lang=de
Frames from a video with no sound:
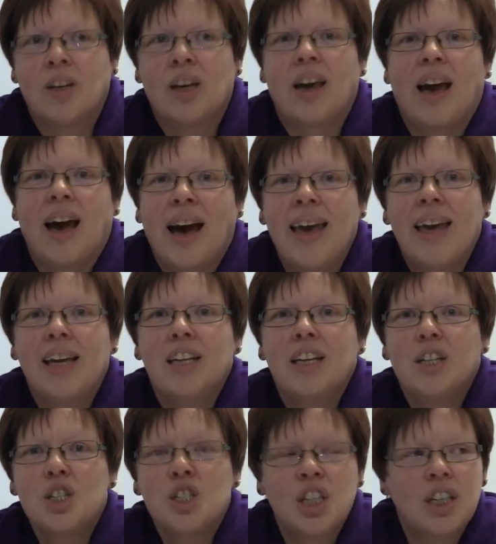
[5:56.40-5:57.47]
ihre
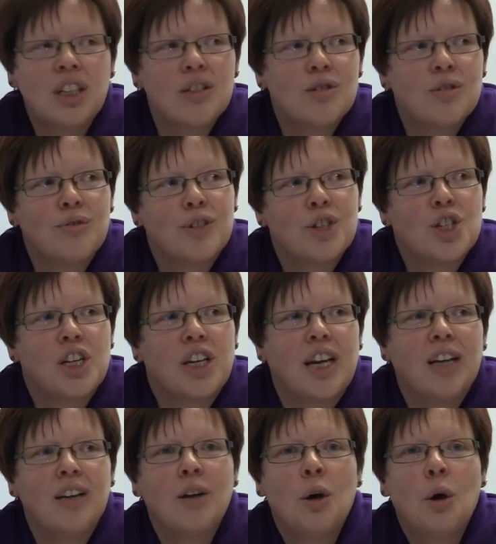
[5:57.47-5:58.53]
eigene Geschichte zu
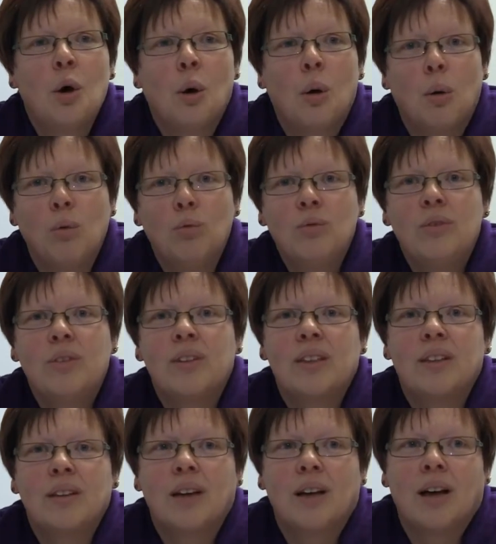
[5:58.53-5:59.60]
verstehen und
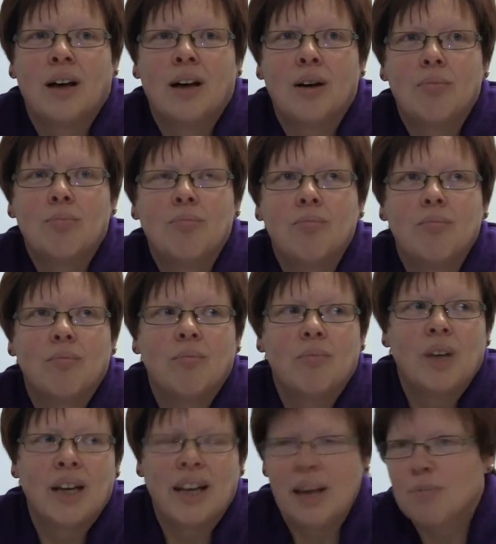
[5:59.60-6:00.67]
ähm,
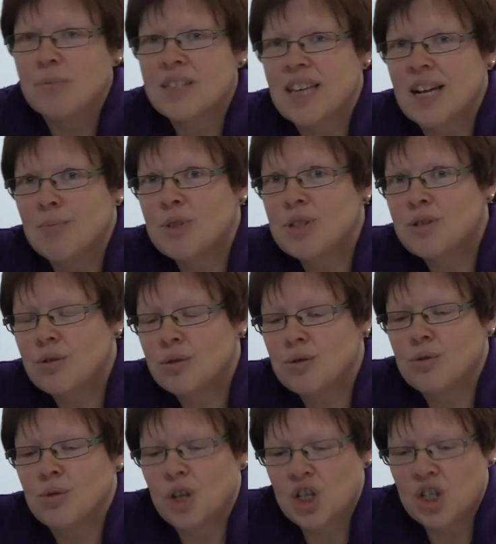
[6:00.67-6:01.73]
ihr Leben selbst
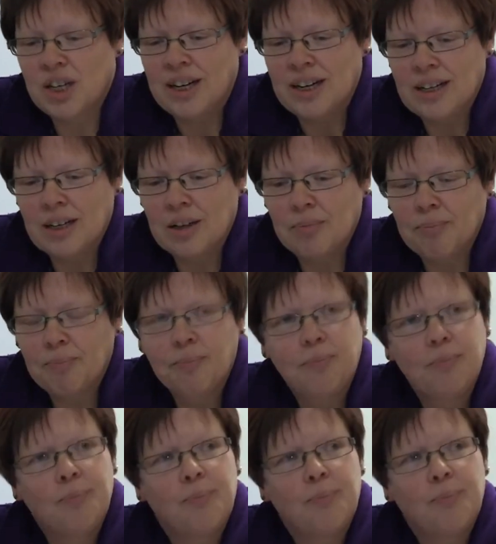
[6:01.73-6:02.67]
zu gestalten.